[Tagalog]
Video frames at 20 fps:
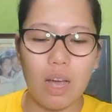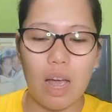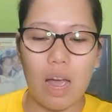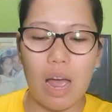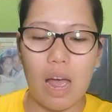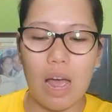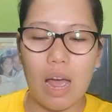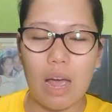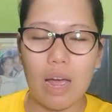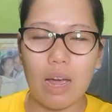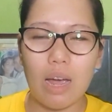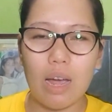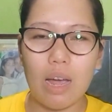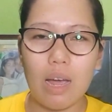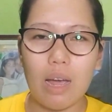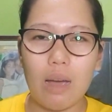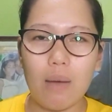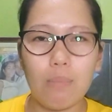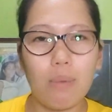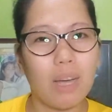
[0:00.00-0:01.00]
uh,
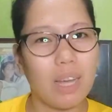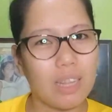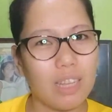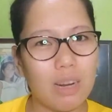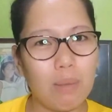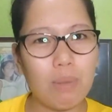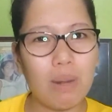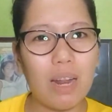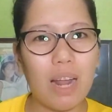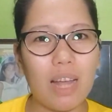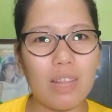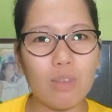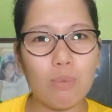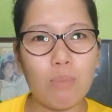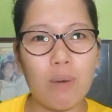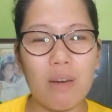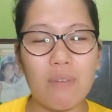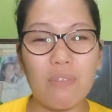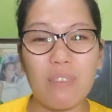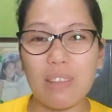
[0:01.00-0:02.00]
maganda naman lahat
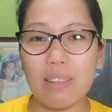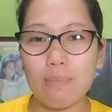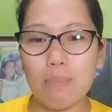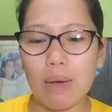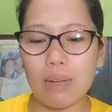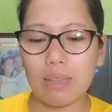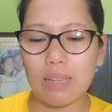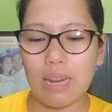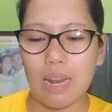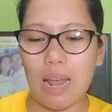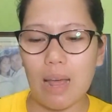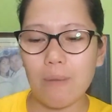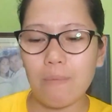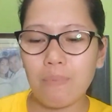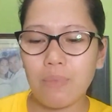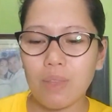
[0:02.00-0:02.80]
yung mga feedback nila.